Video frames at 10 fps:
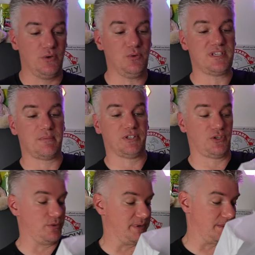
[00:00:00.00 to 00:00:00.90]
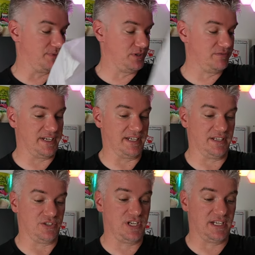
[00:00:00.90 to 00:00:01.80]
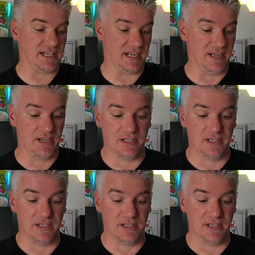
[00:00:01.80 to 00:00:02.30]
un serbatoio per la polvere di circa